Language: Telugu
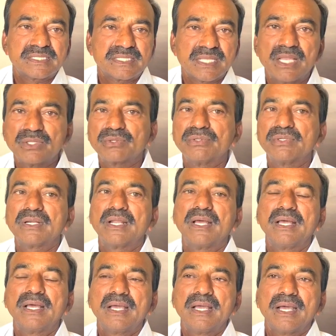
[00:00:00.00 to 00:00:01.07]
సాదుకుంటారా
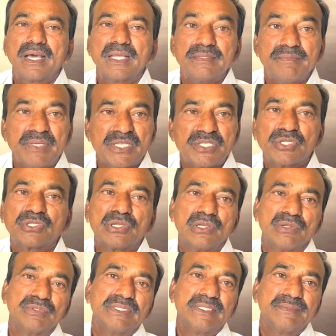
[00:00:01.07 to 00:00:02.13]
అది మీ
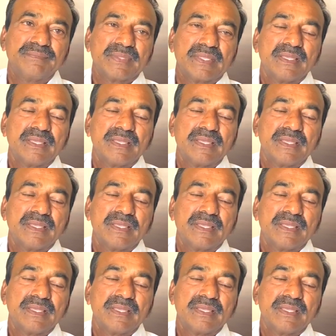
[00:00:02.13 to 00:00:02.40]
చేతుల్లో ఉంది